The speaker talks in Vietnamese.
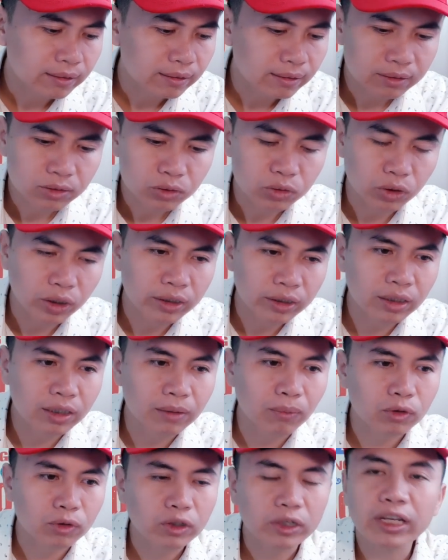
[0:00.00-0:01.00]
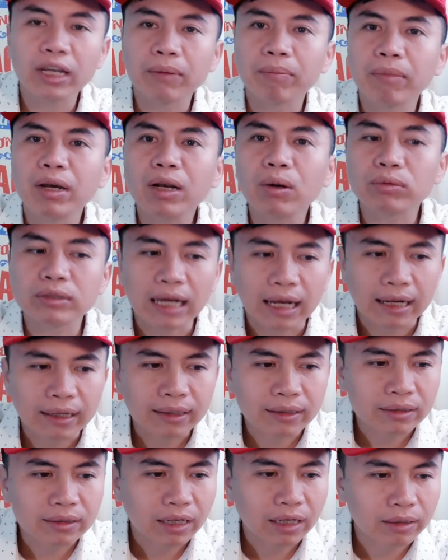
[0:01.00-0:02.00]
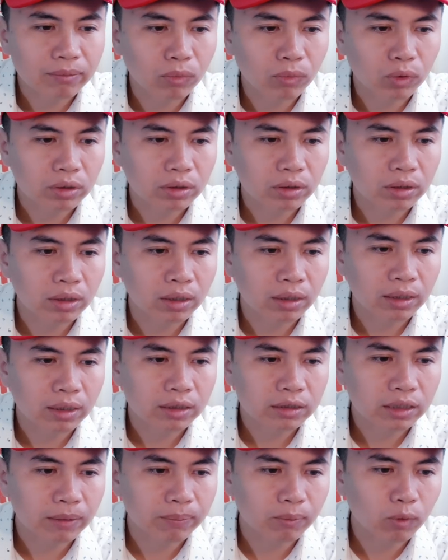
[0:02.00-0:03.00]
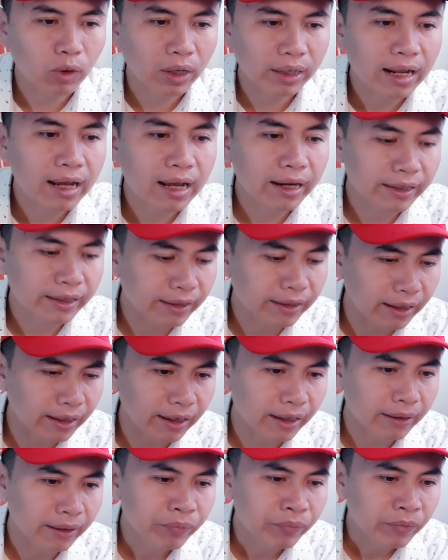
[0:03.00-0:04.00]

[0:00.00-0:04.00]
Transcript: chuyển từ một doanh nghiệp bất động sản thành một ờ, tập đoàn đa ngành nghề